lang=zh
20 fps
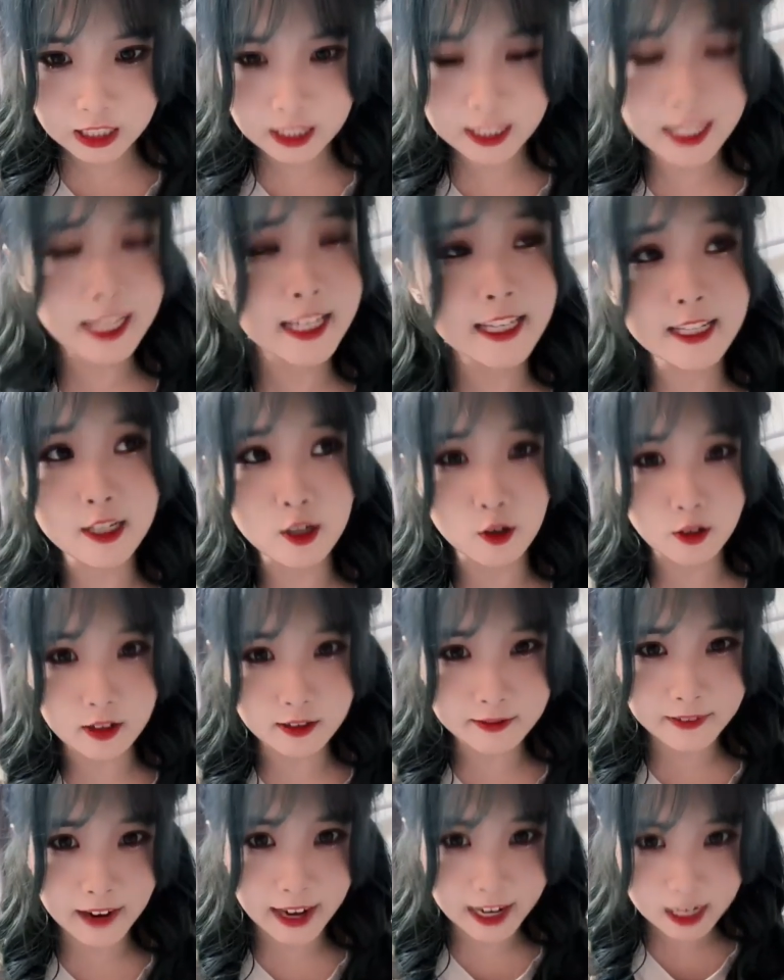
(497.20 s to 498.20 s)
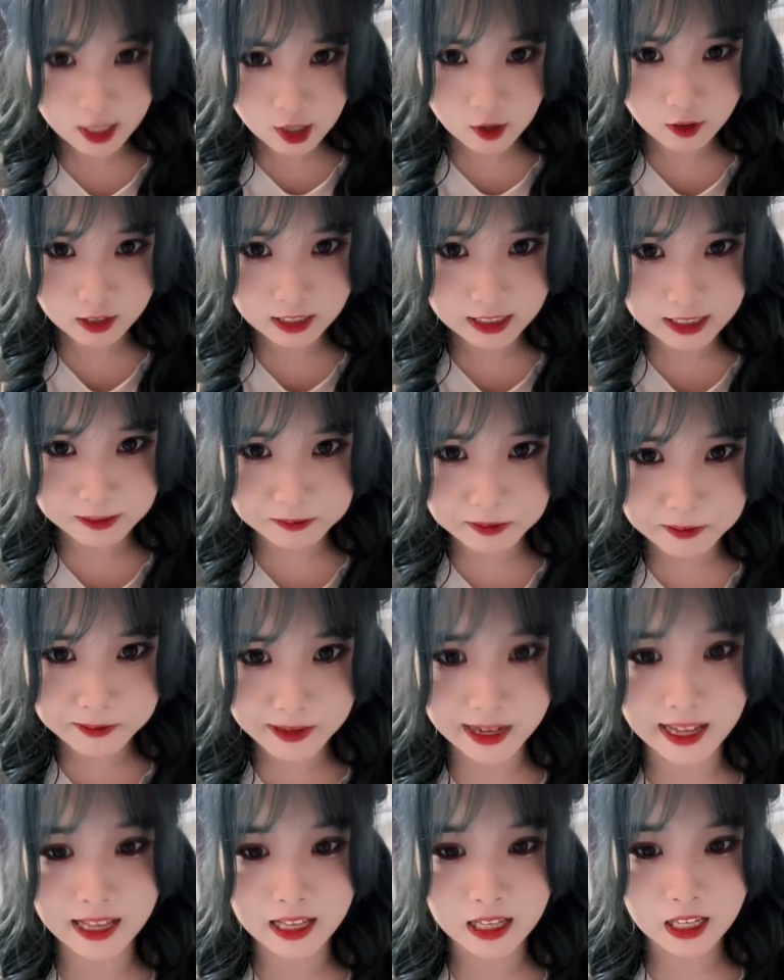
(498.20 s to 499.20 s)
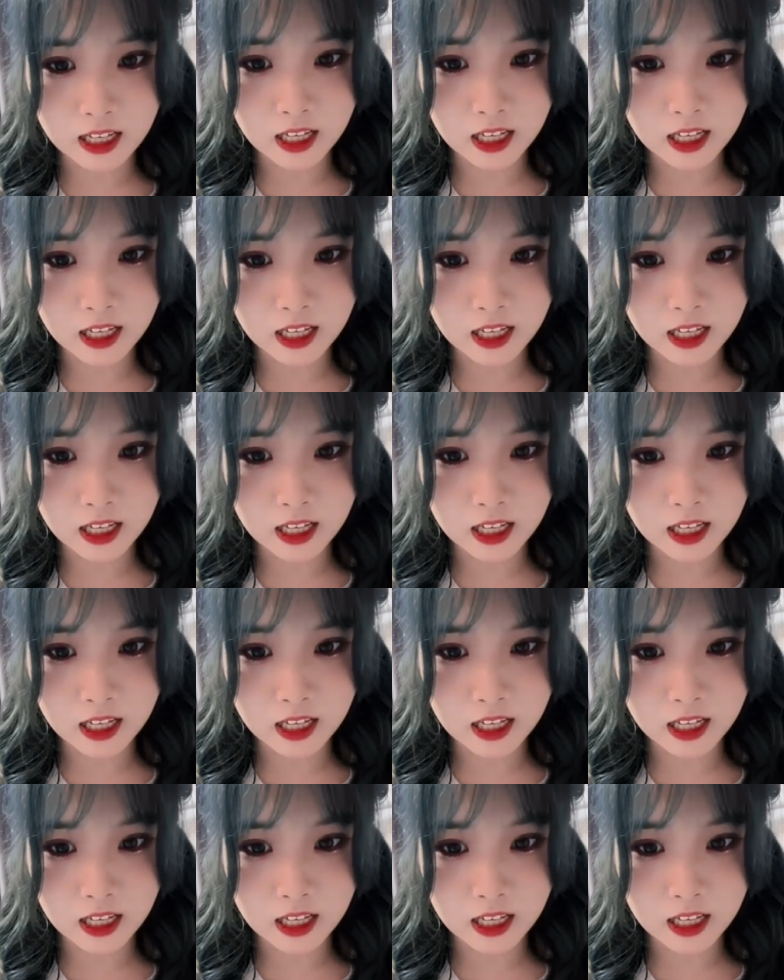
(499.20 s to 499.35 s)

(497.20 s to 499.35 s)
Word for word: 听一首歌发一首歌怎么办？